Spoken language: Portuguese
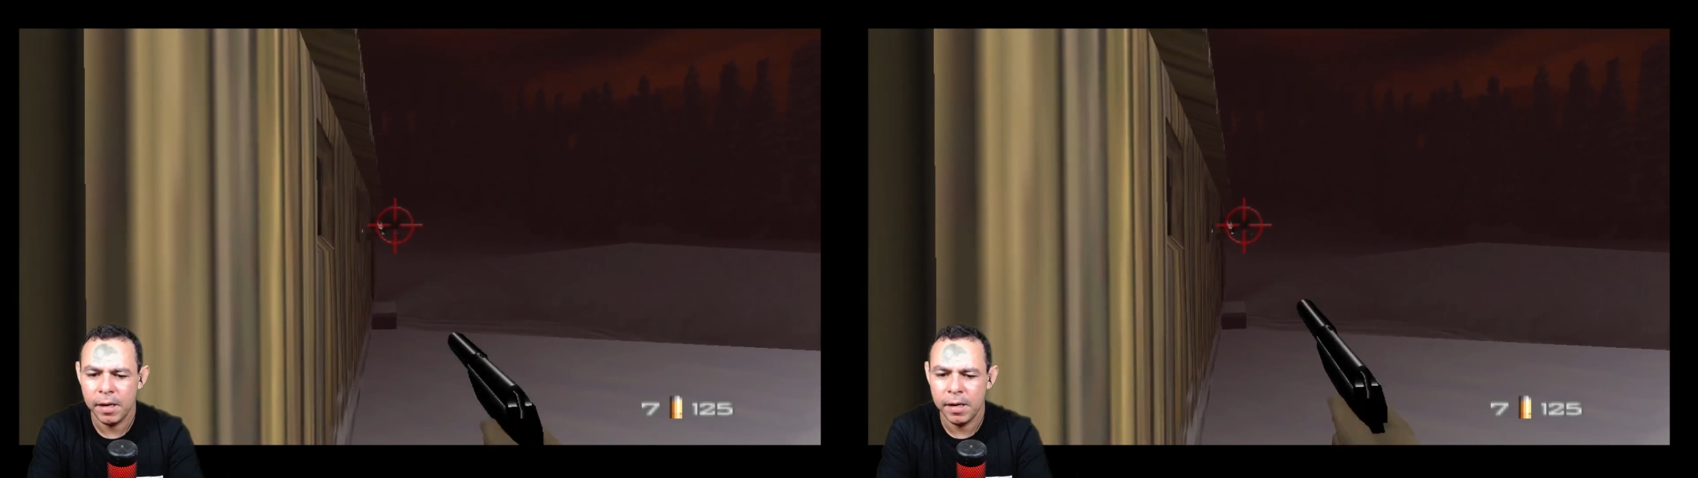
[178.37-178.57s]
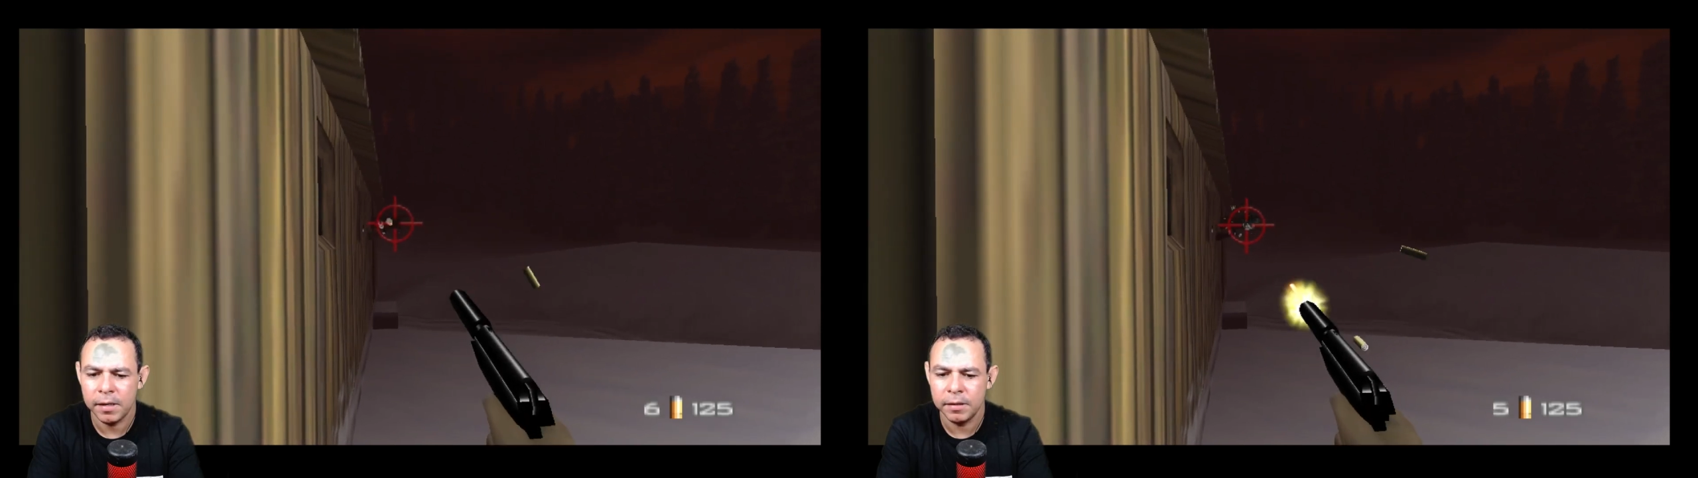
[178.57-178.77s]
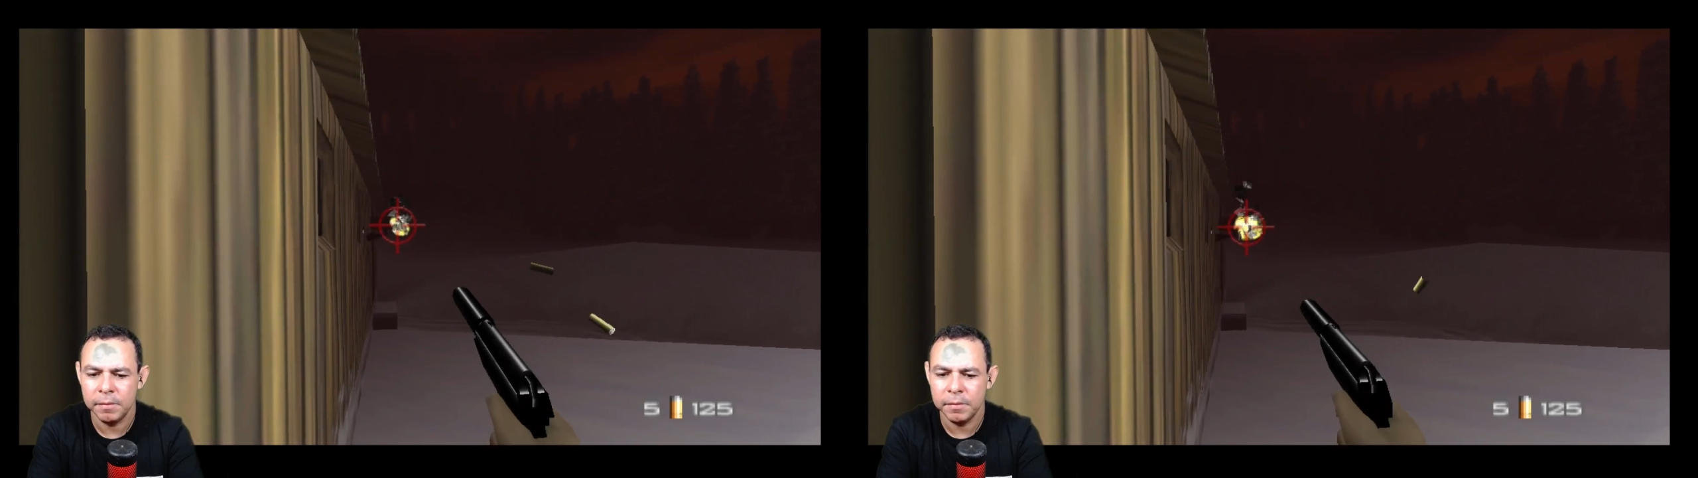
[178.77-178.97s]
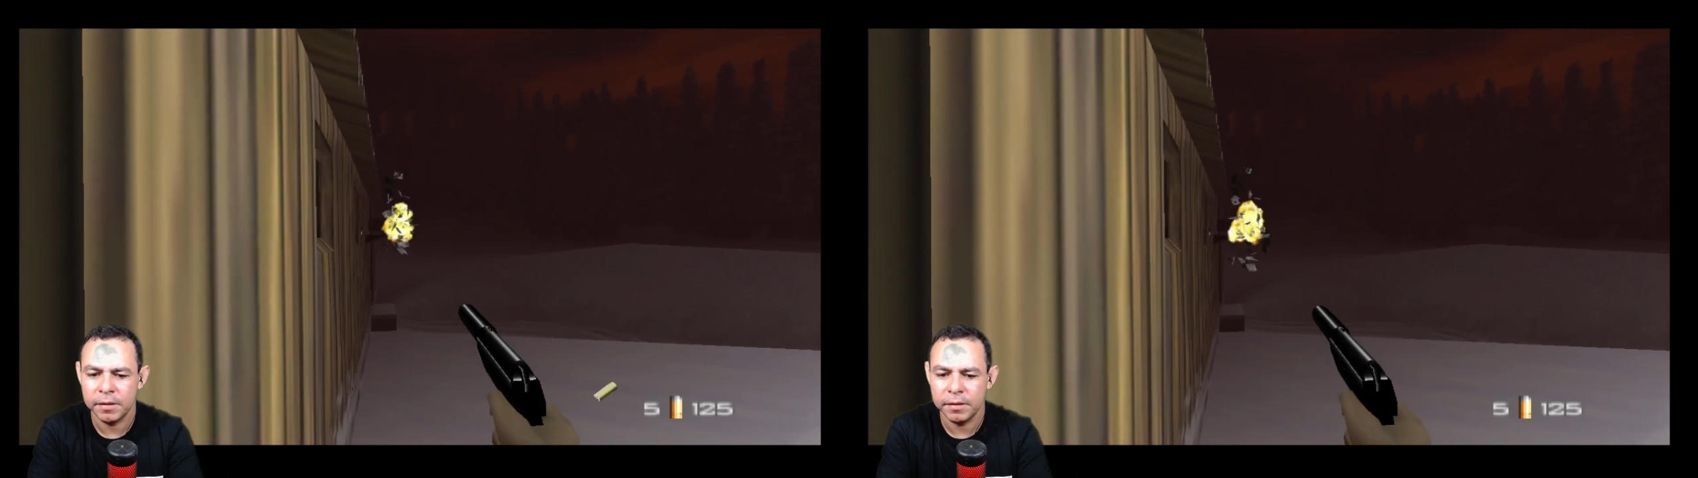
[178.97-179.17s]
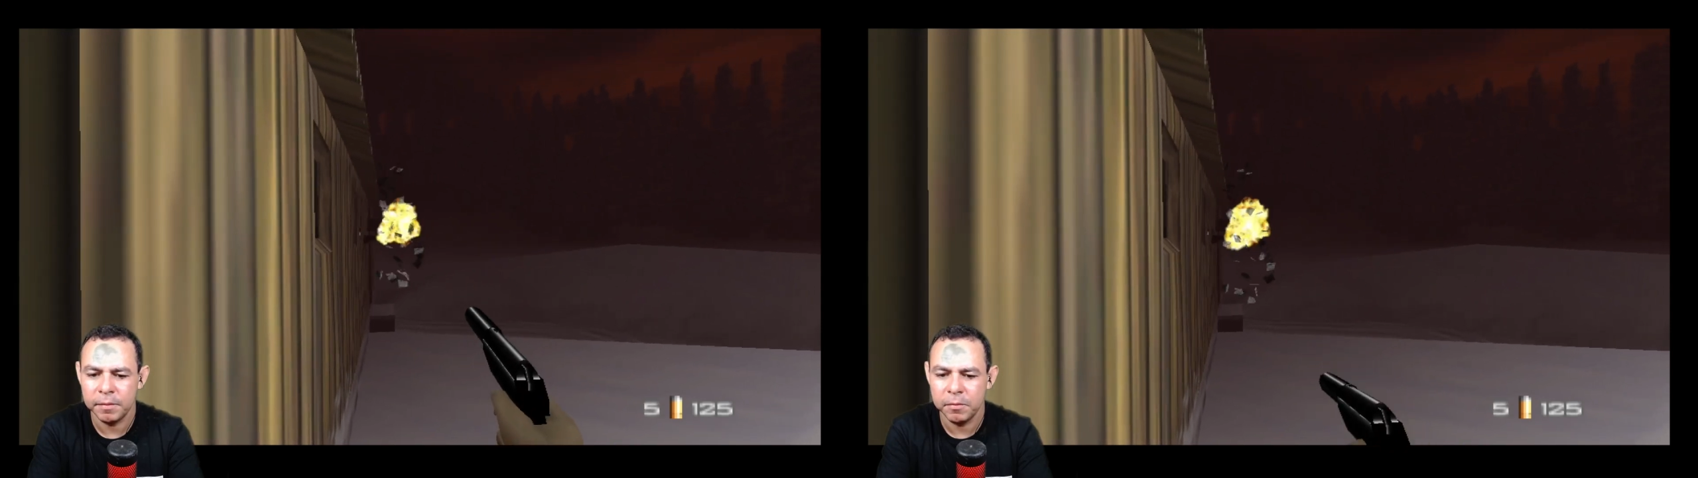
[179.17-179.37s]
Caramba,
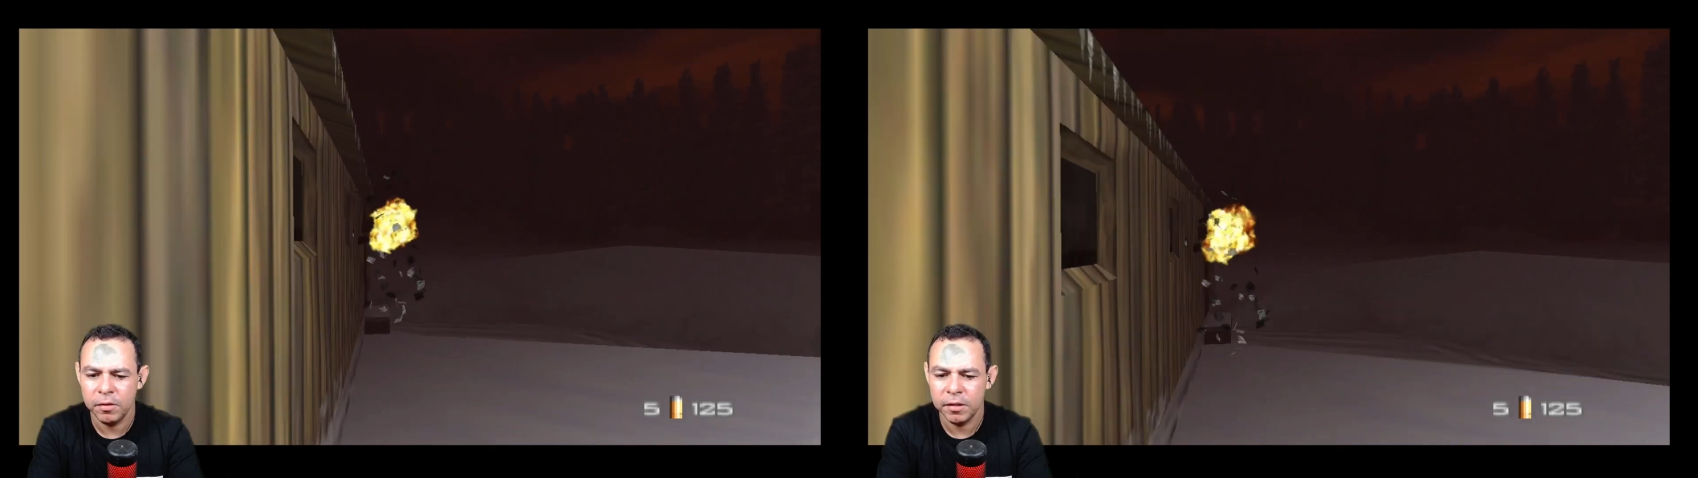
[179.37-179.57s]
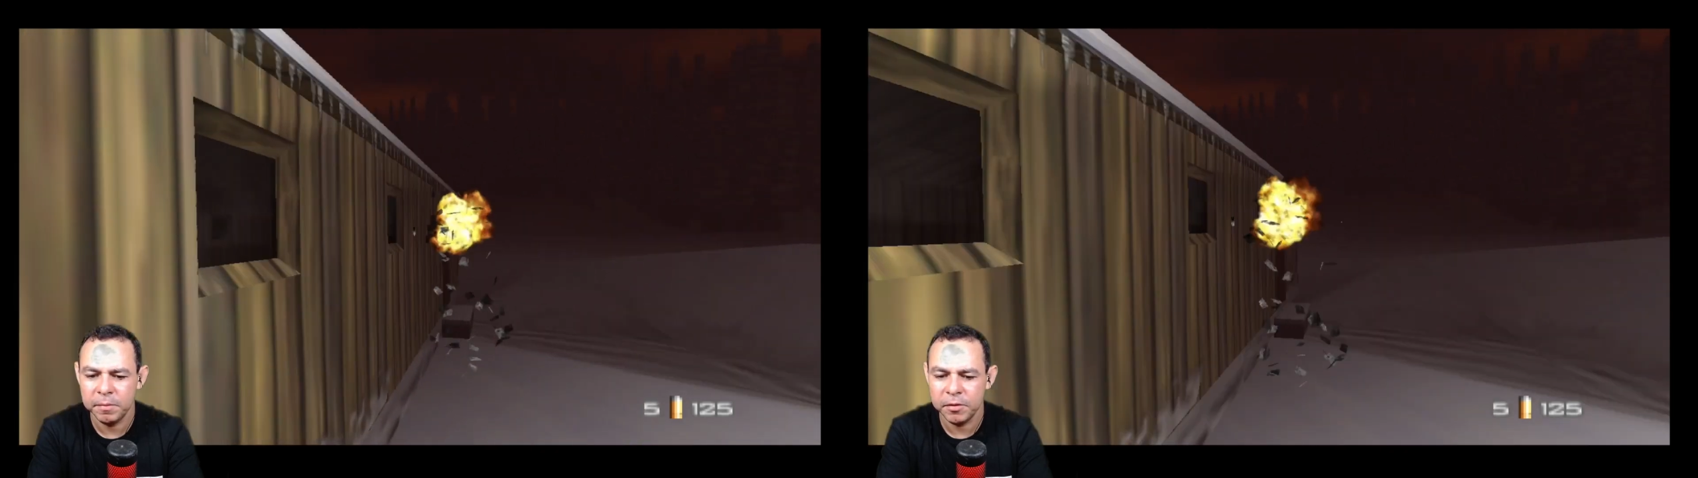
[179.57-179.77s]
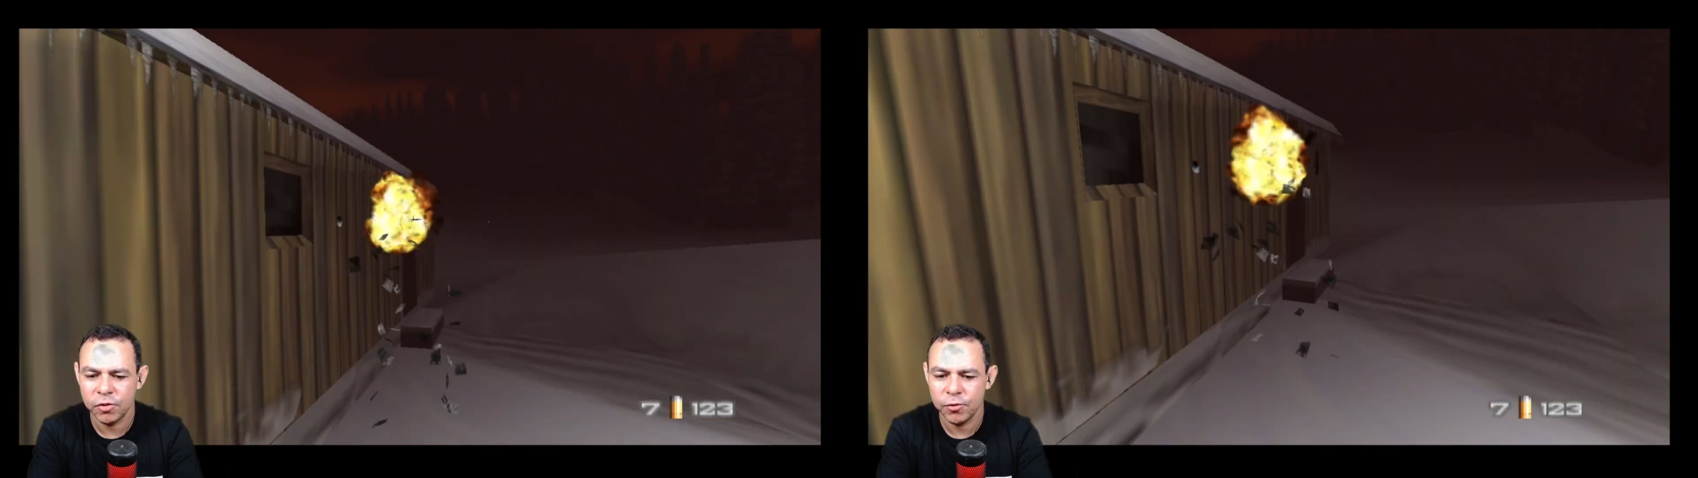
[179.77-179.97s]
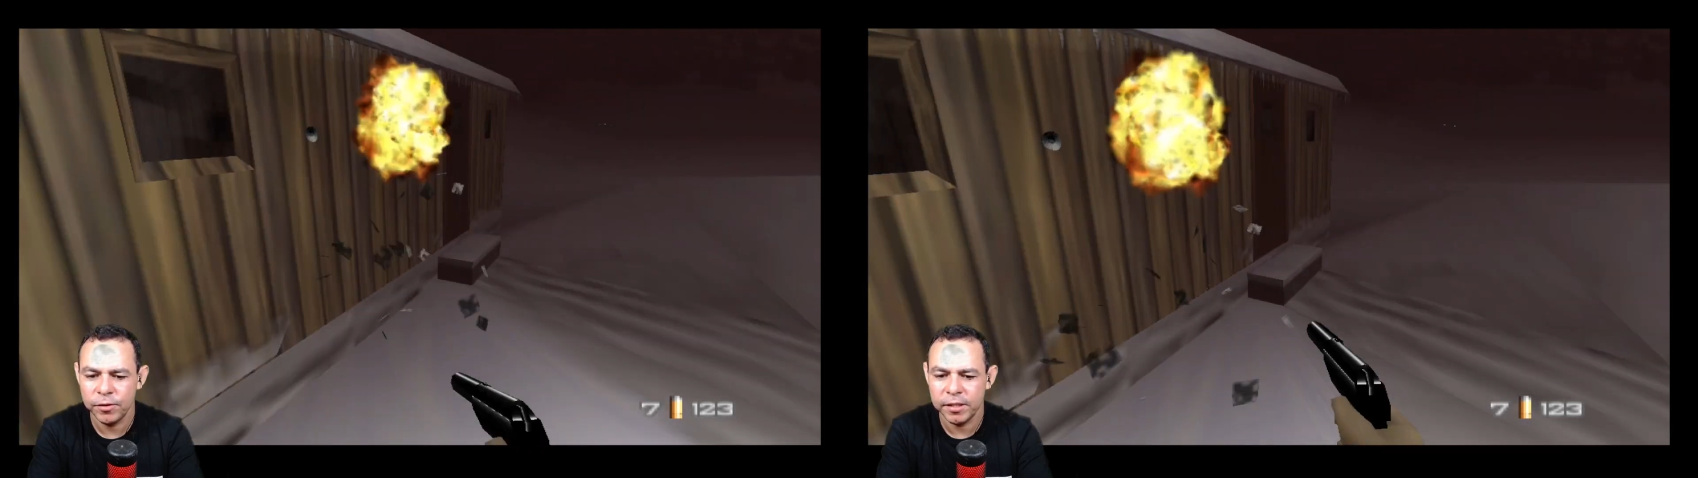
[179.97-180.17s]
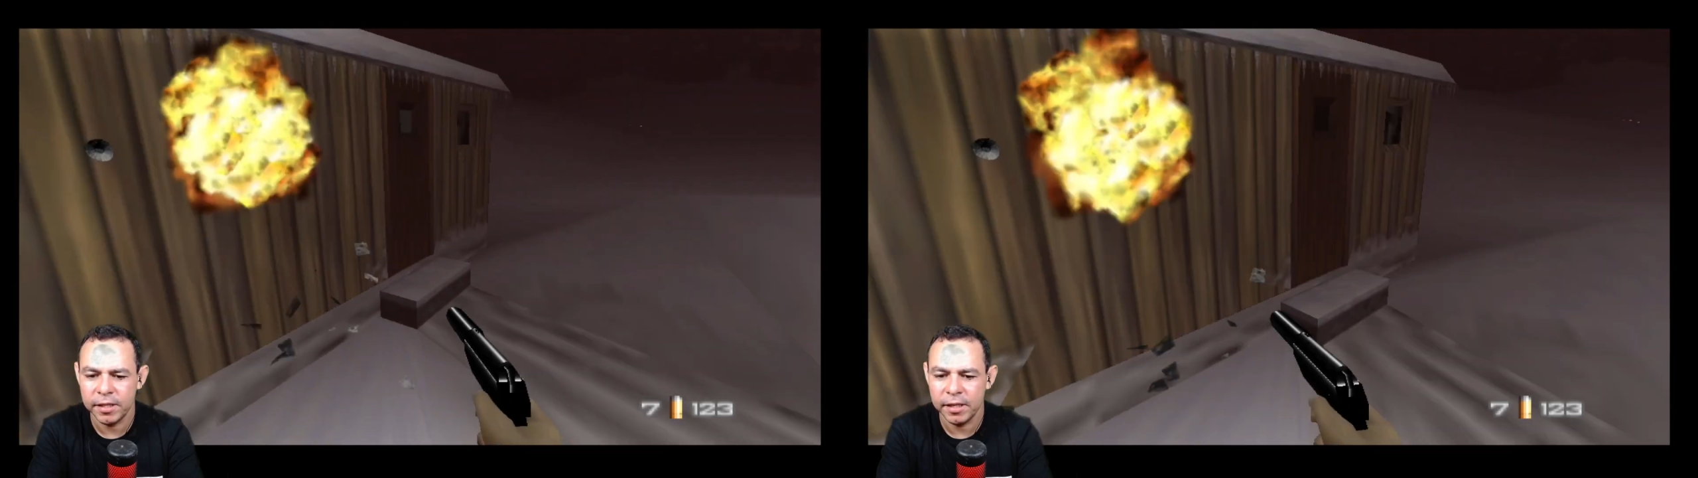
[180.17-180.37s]
tá demorando pra
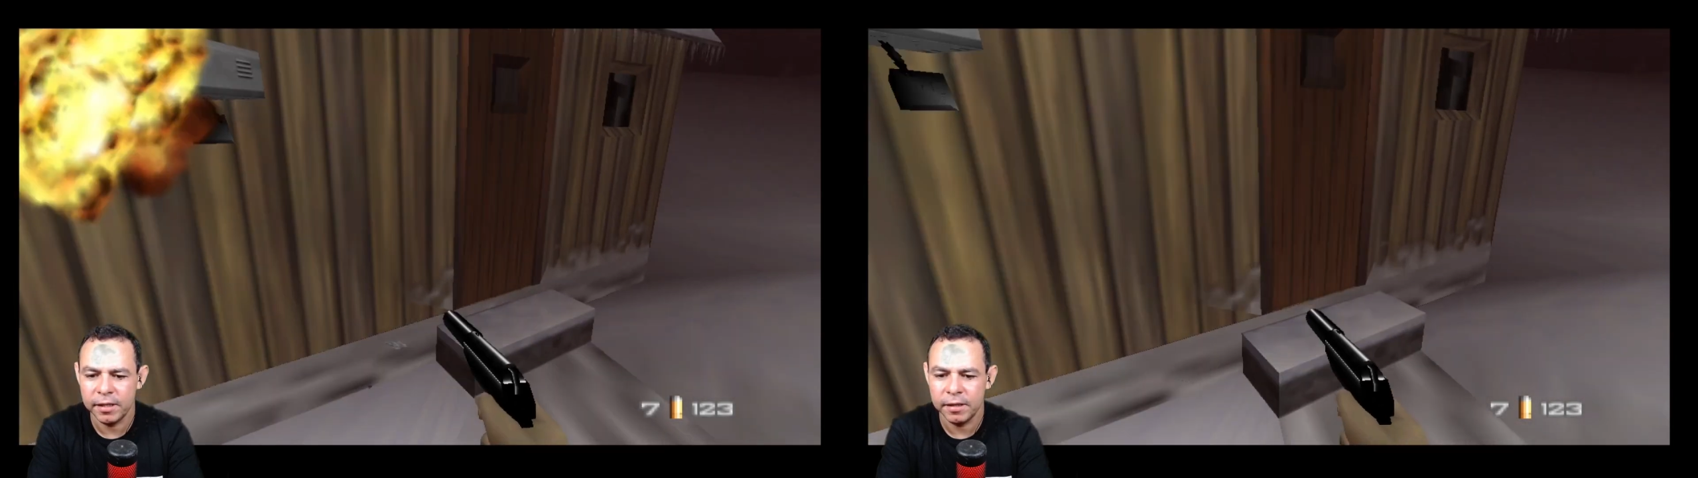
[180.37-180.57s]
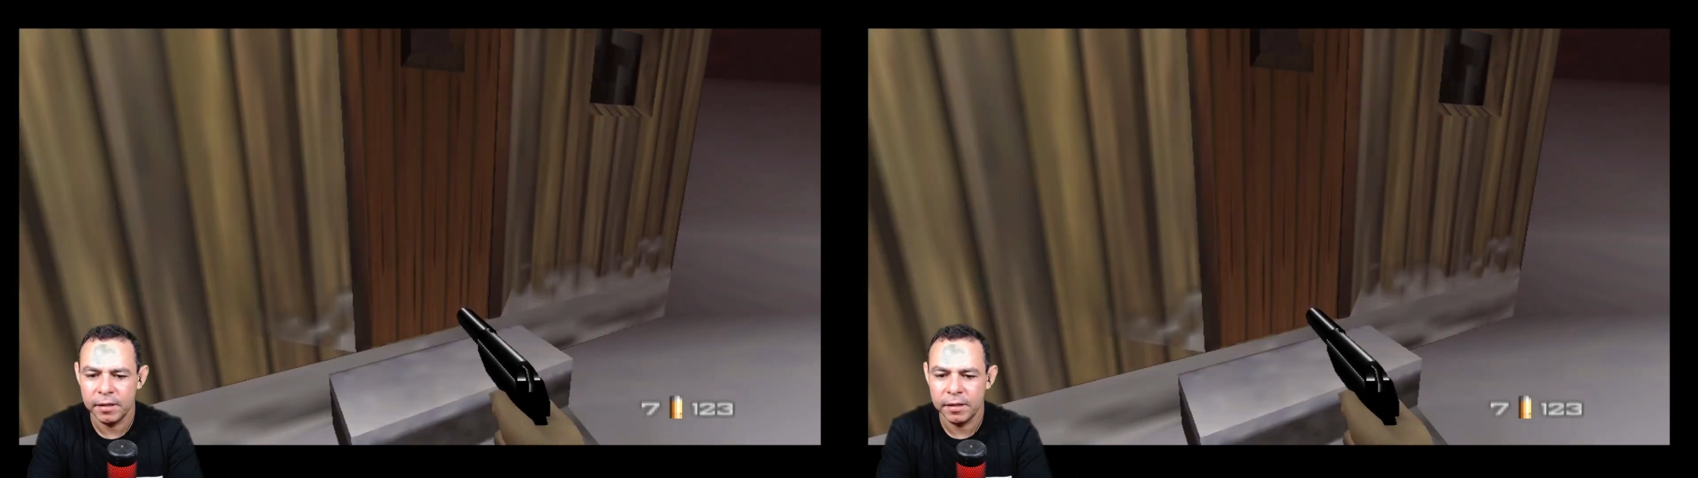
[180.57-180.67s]
destruir, cara.